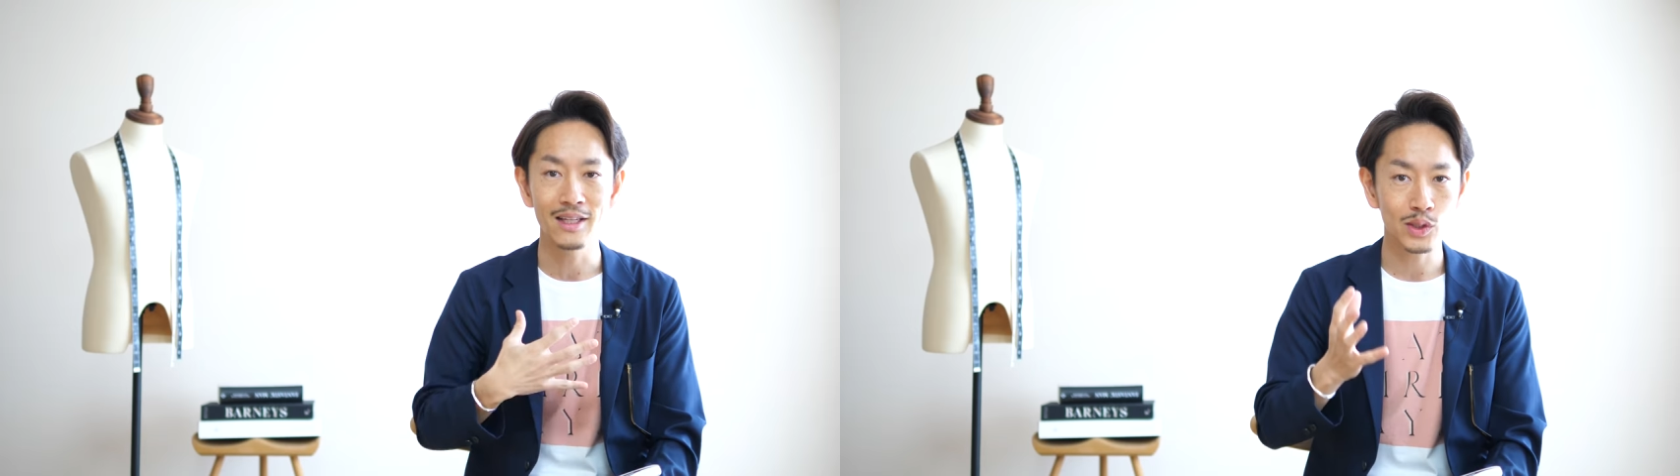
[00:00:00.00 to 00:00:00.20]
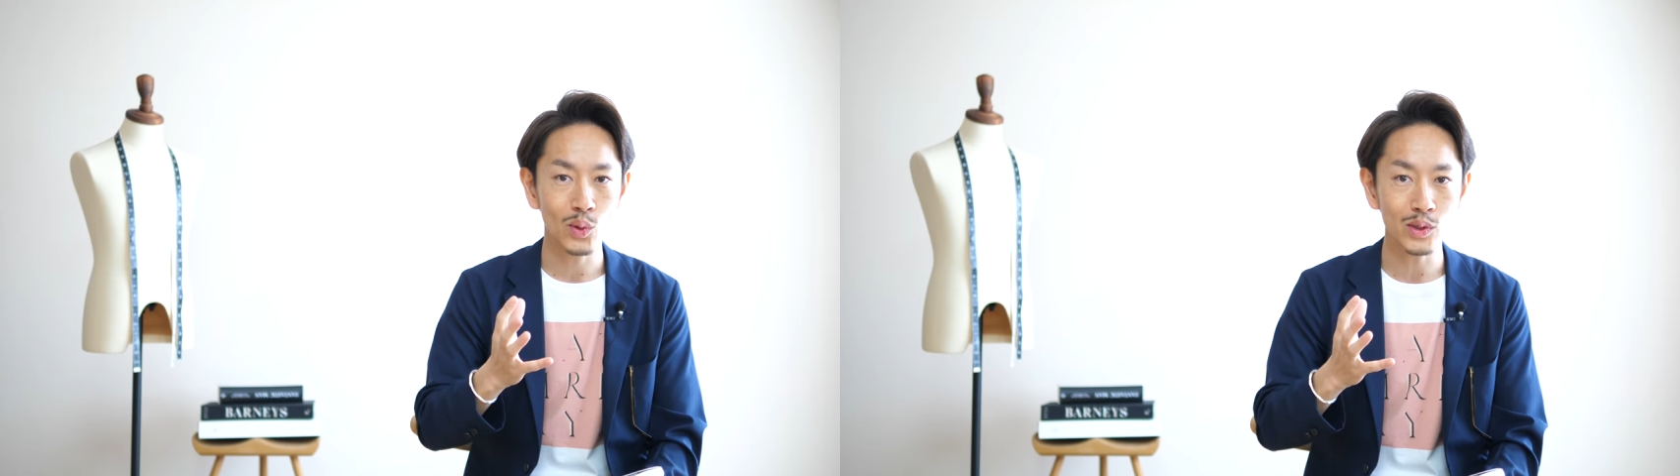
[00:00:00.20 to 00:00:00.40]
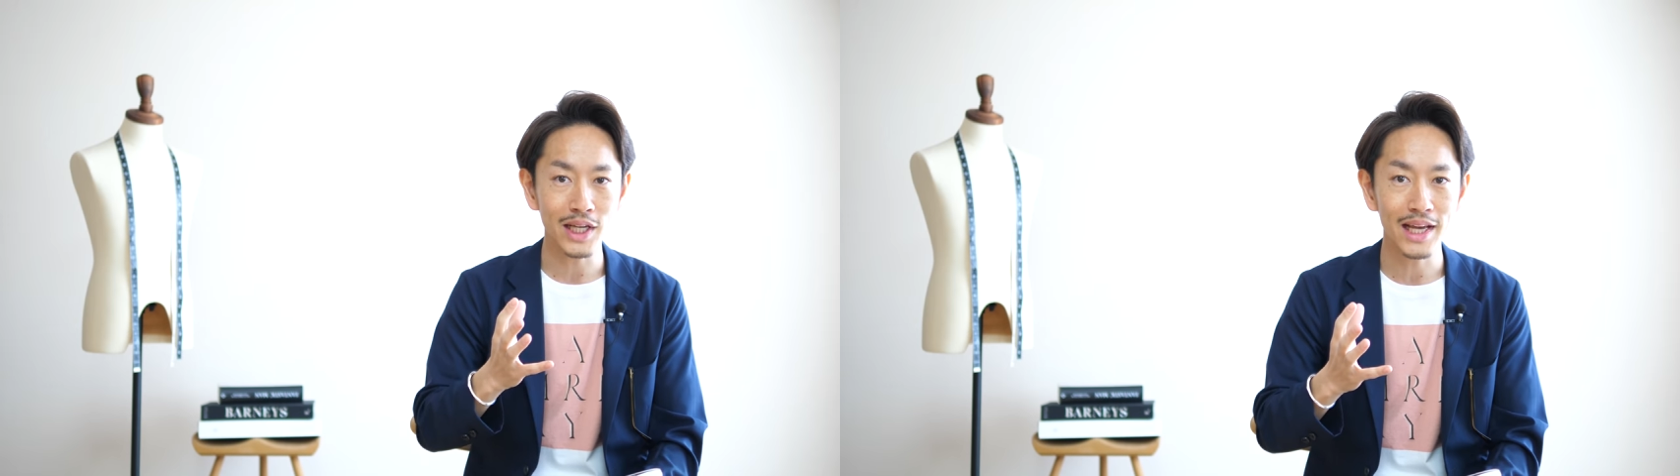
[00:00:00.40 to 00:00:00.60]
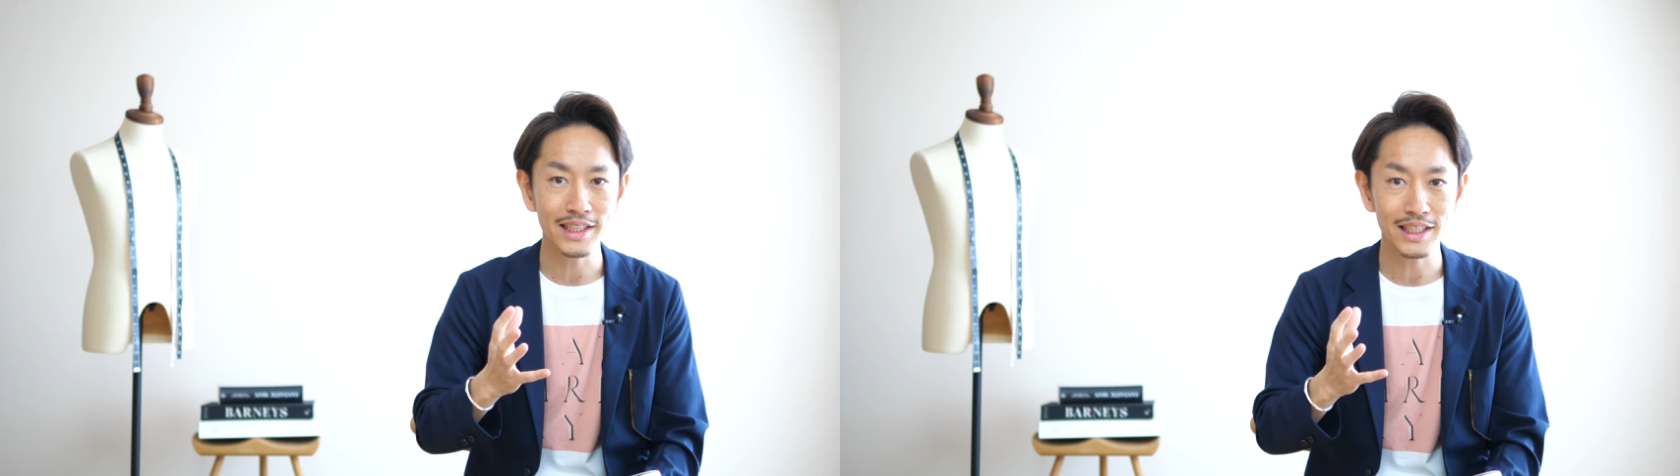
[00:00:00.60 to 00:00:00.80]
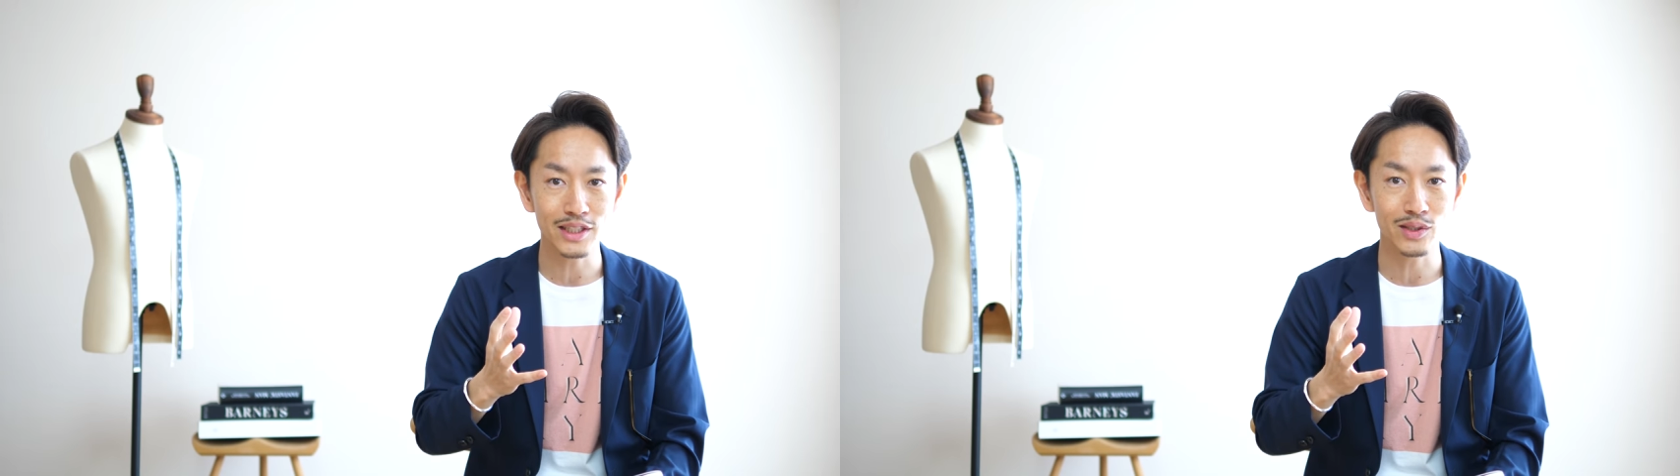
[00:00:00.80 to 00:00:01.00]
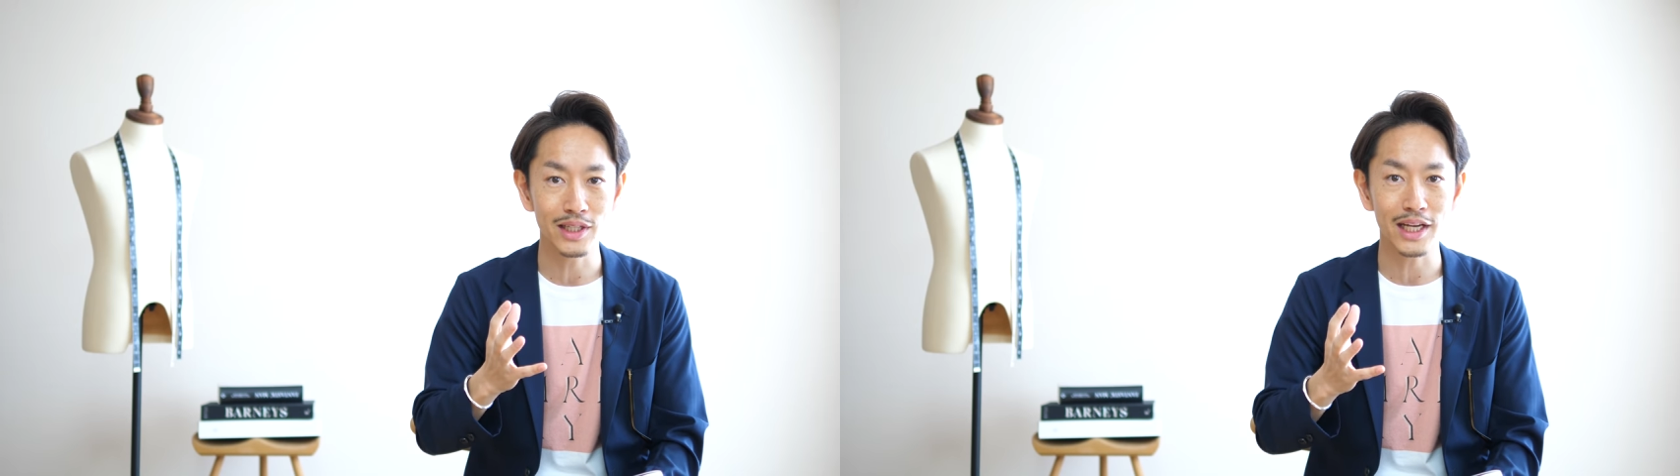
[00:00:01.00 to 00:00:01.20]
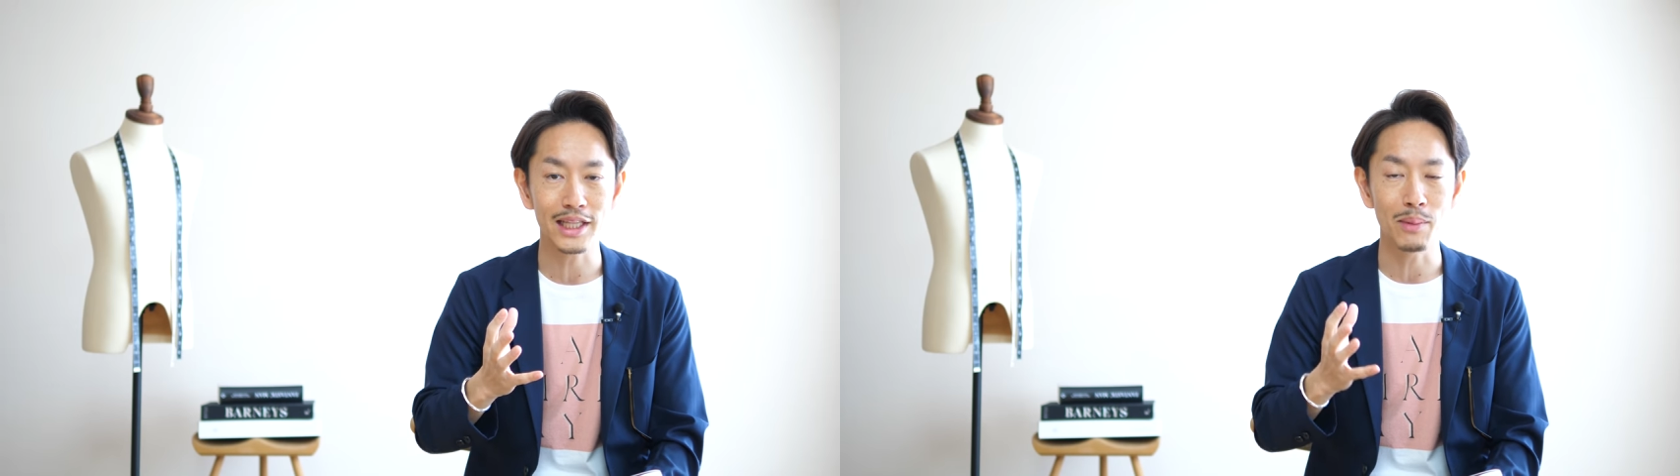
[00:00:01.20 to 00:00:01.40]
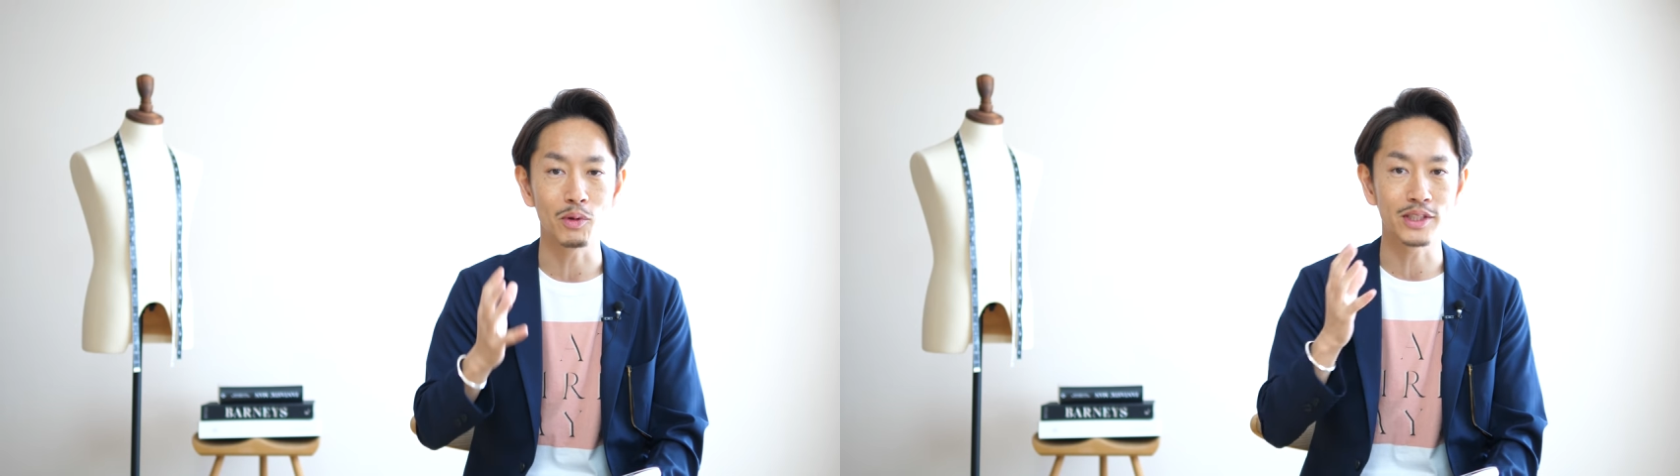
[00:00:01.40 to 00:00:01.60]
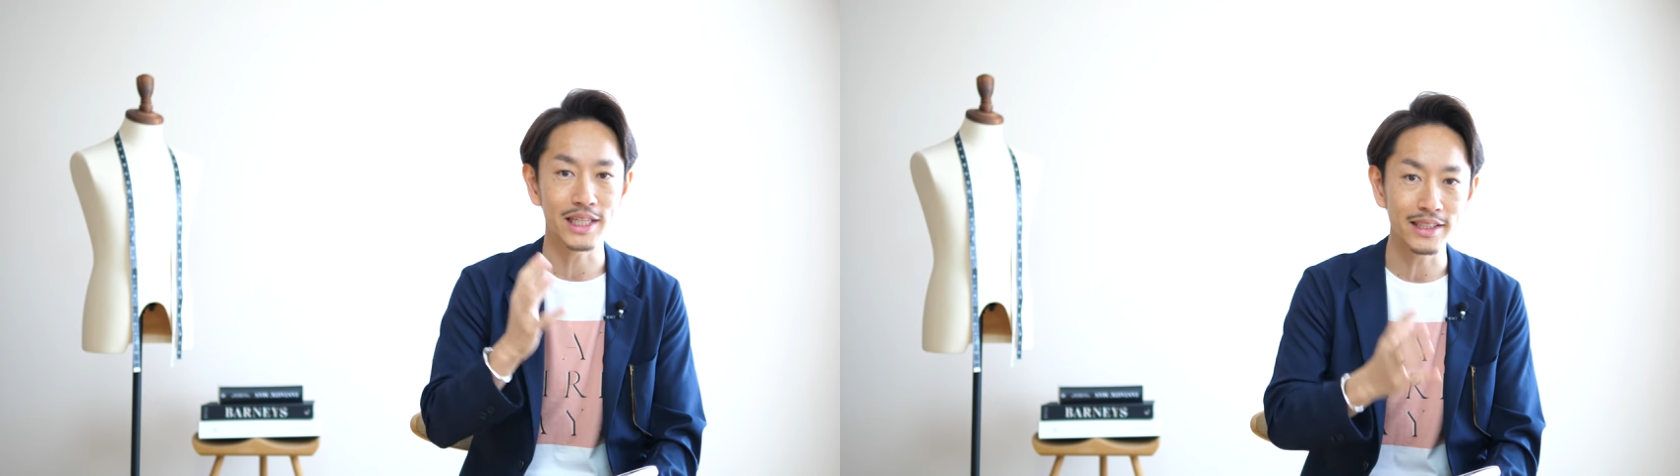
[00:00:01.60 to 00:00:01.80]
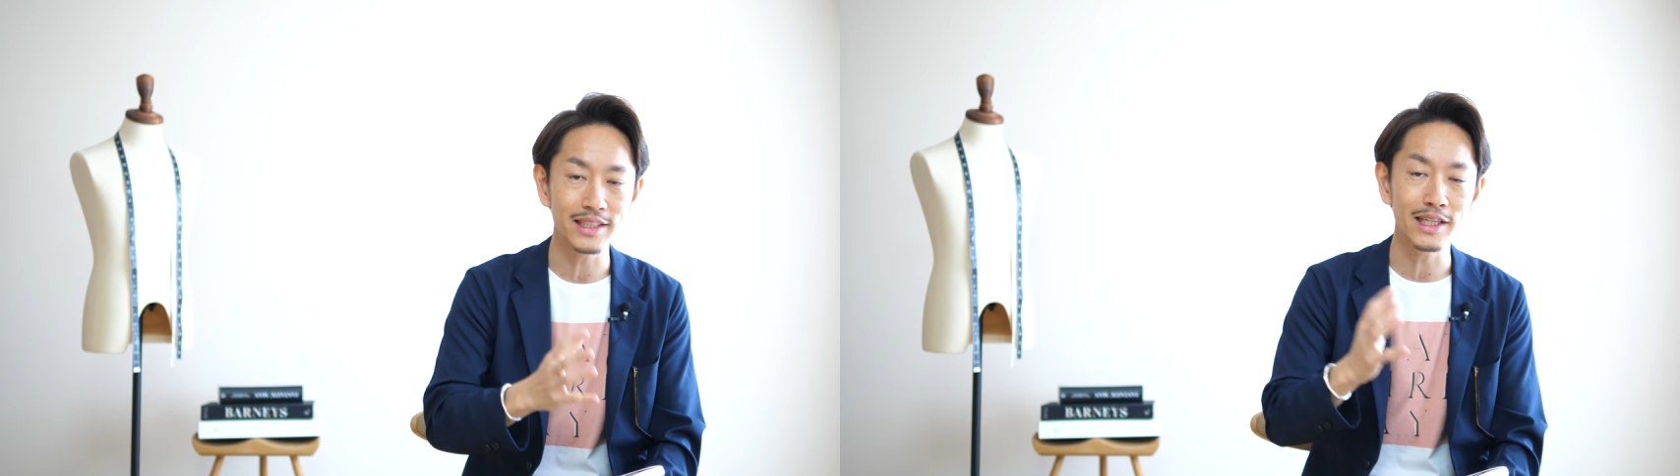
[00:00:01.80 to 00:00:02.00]
そこさえ意識するだけでも
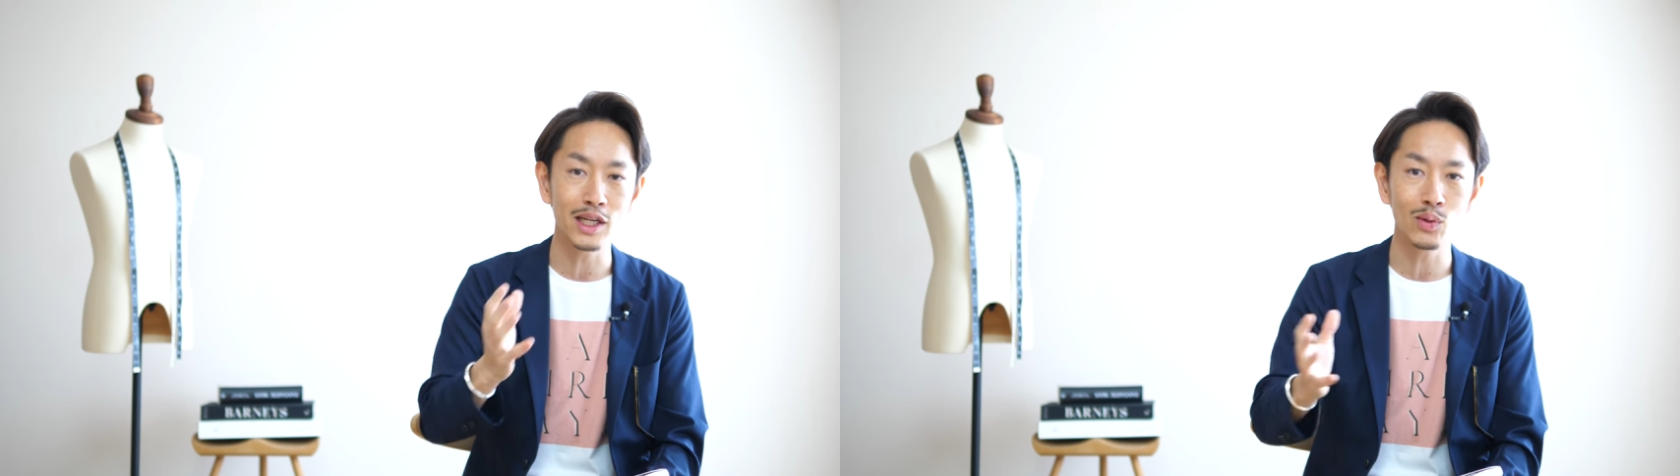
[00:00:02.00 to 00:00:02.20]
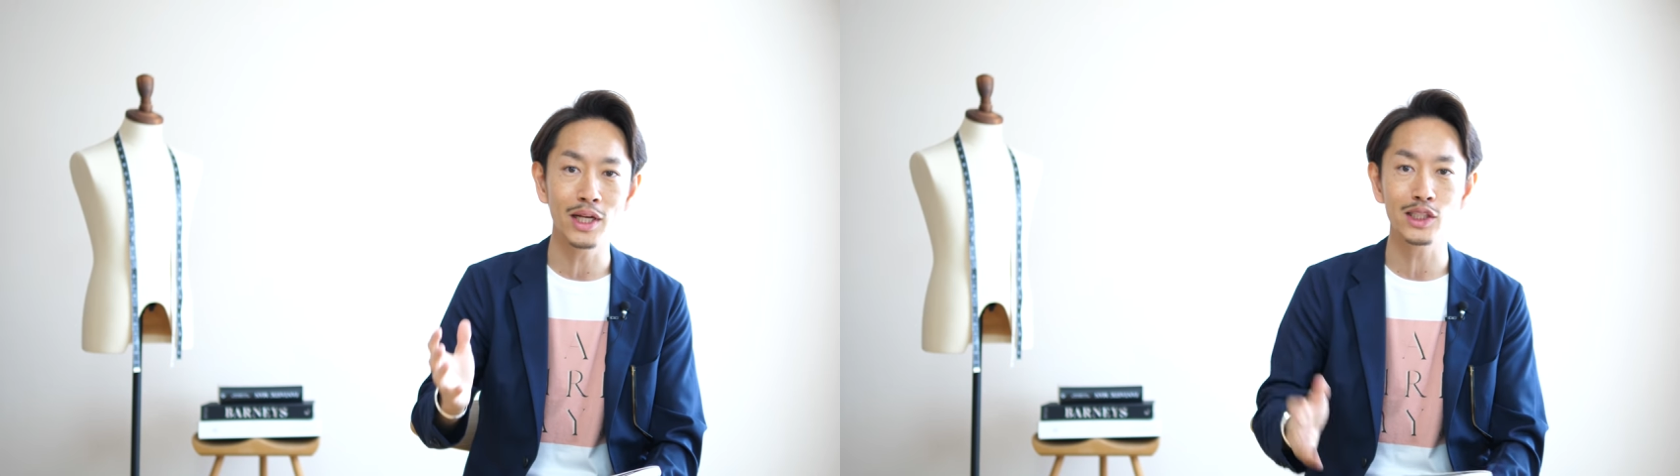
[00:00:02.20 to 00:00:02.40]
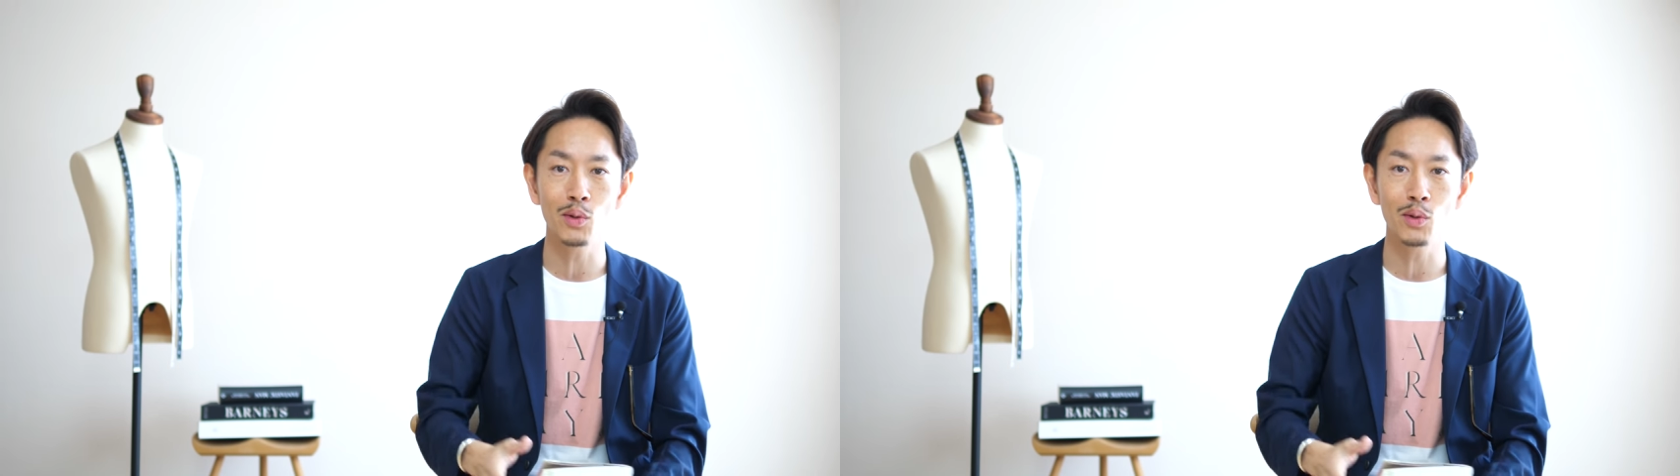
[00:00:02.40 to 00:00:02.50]
全然着こなし